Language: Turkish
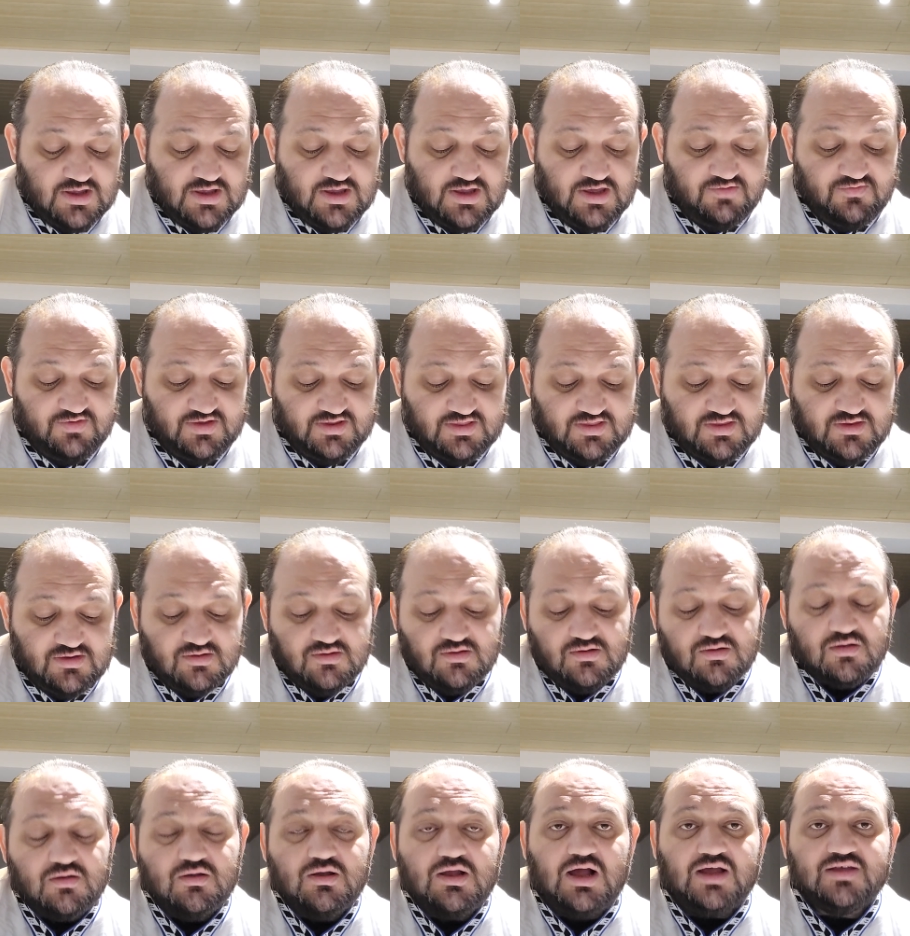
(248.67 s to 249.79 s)
Evet
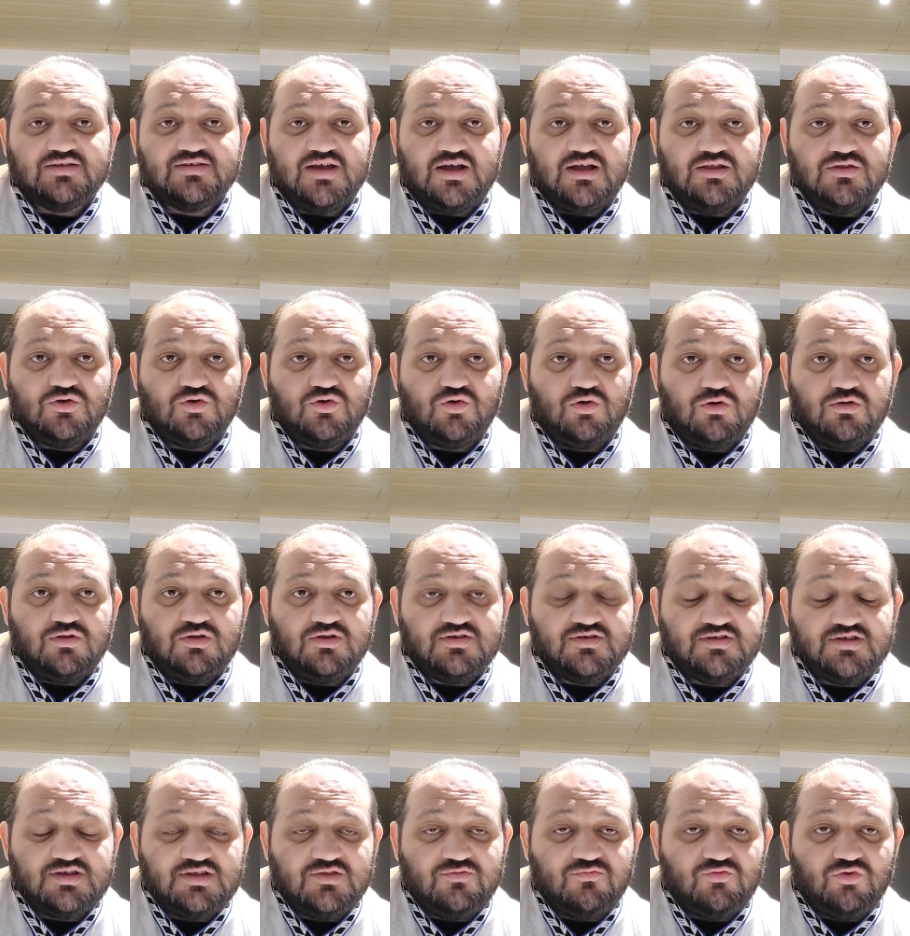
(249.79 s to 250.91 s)
kazandı Golden
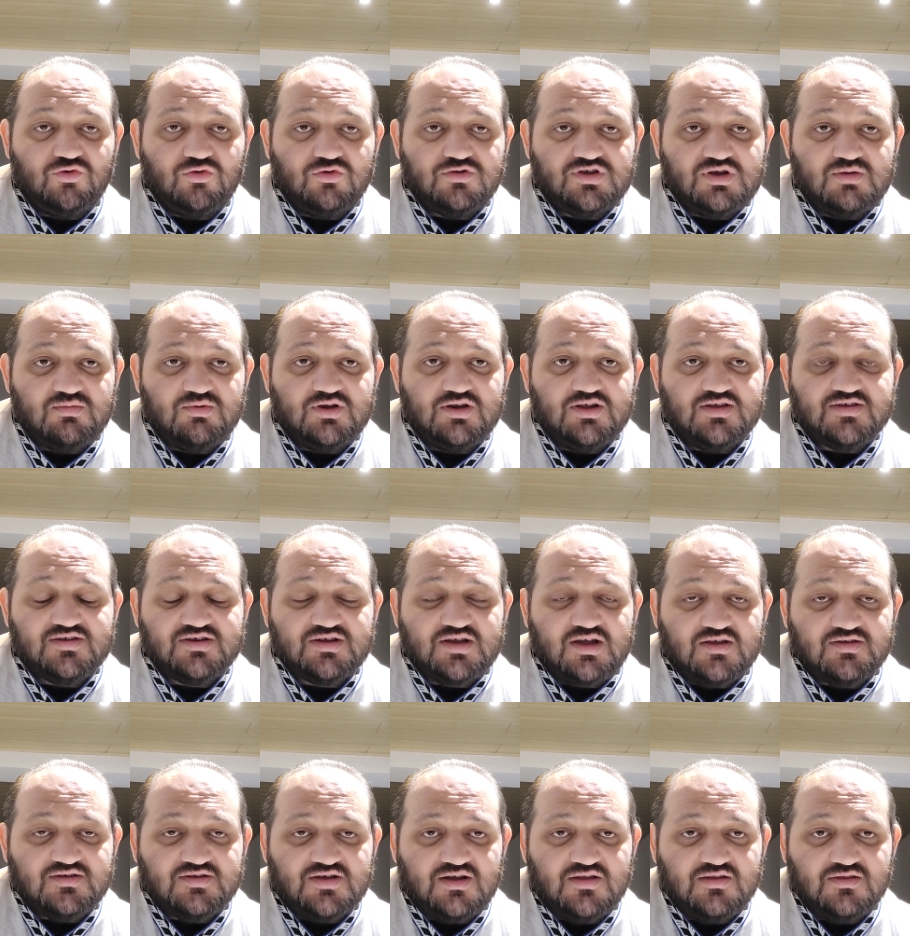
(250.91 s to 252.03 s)
State Warriors ama nasıl
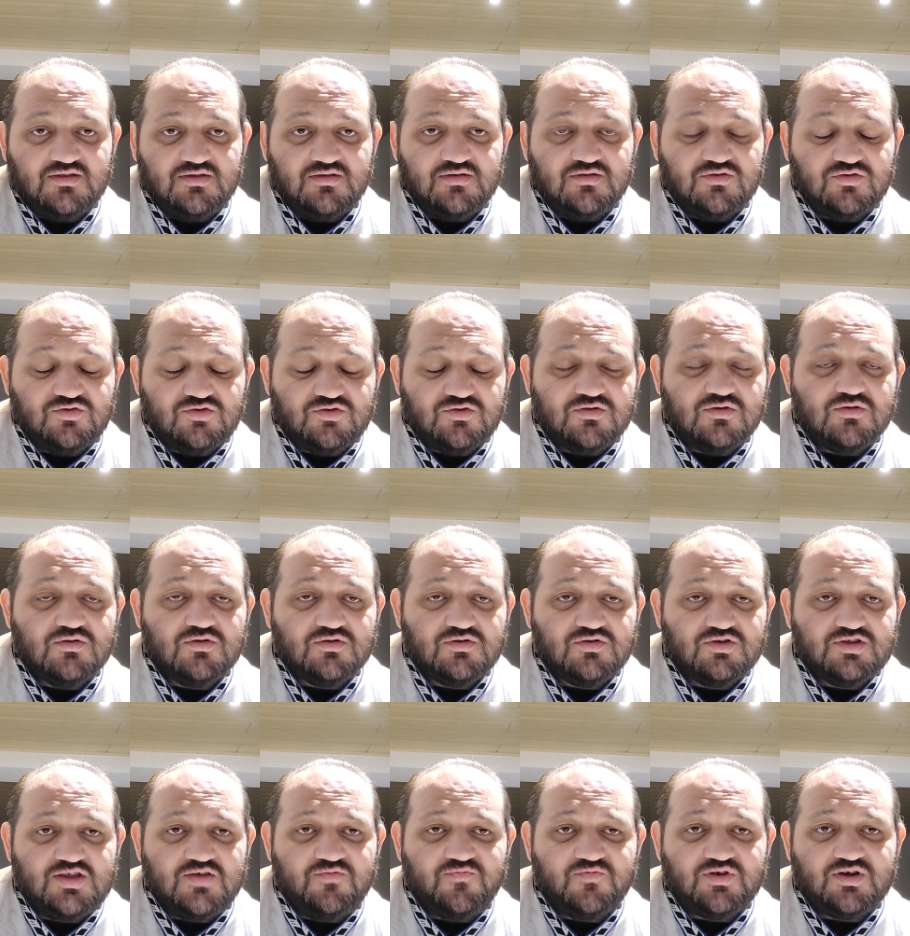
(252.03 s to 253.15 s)
kazandı?
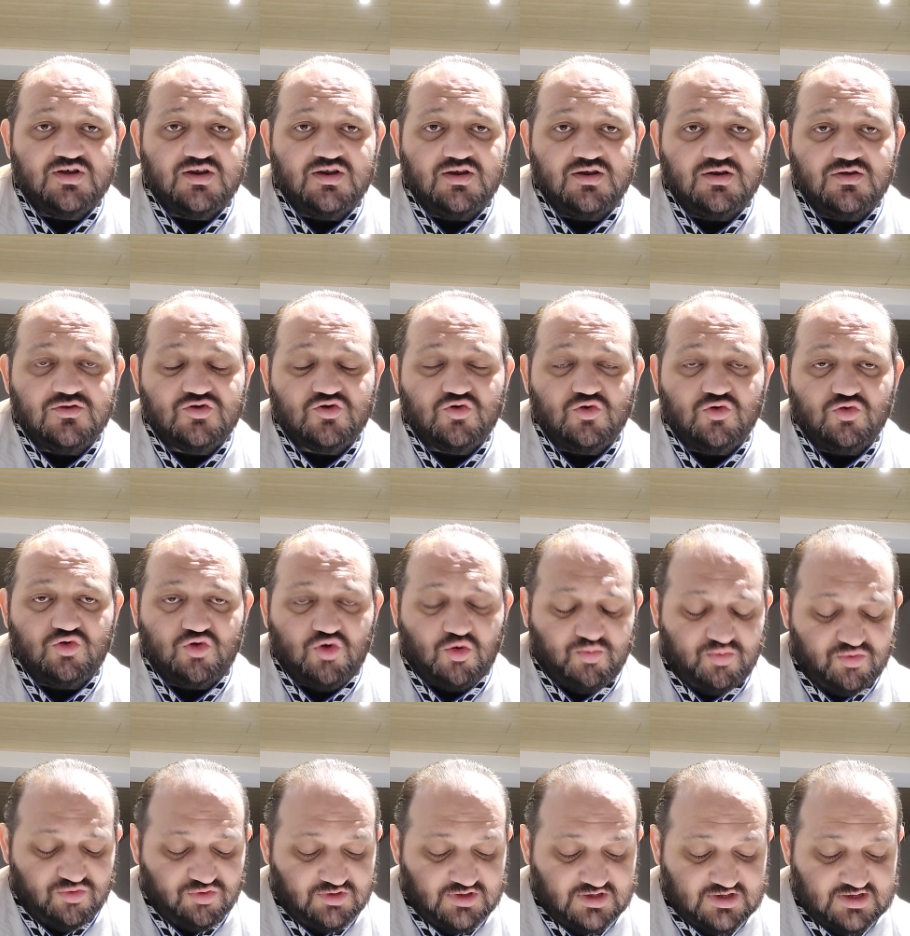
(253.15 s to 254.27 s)
Steph Curry'nin son
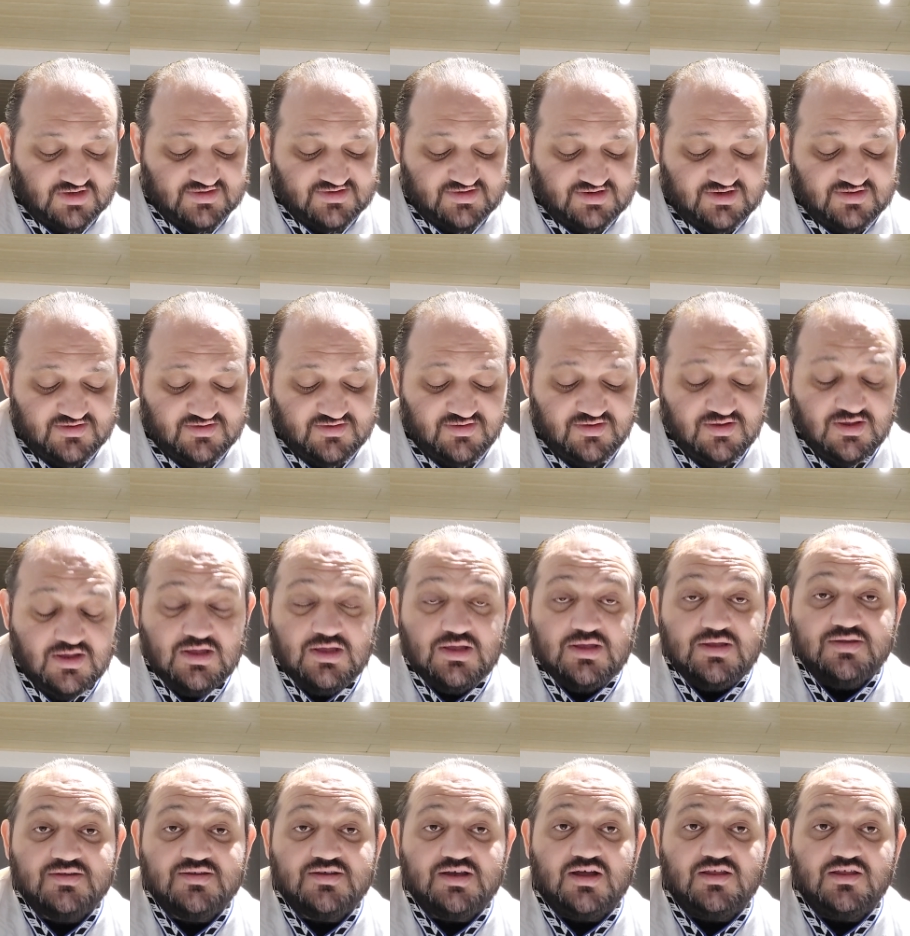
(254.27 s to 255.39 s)
topuyla kazandı.
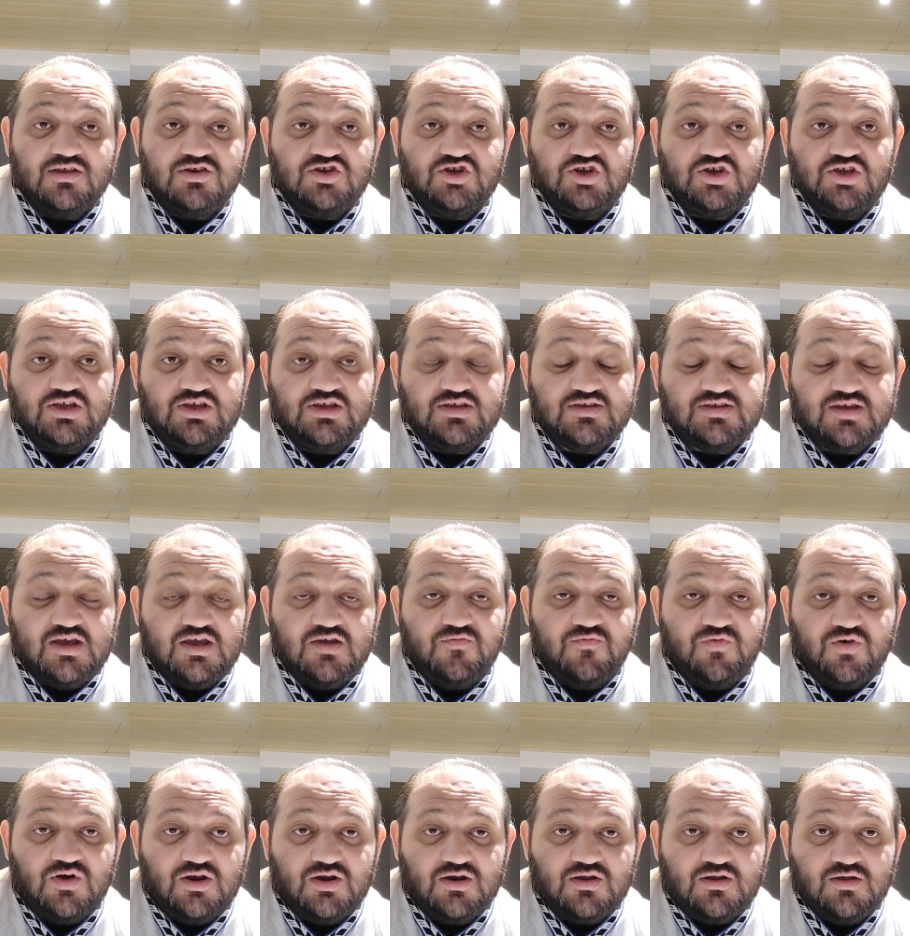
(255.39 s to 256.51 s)
Sadece iki sayı
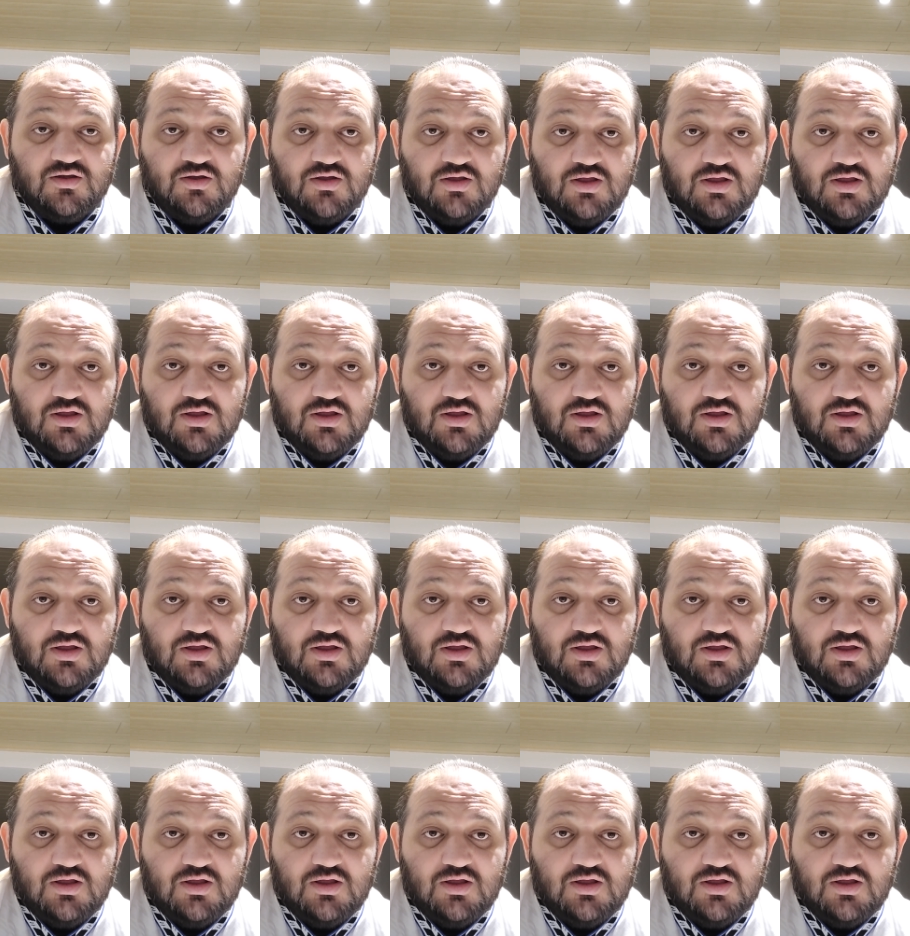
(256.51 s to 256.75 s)
fark.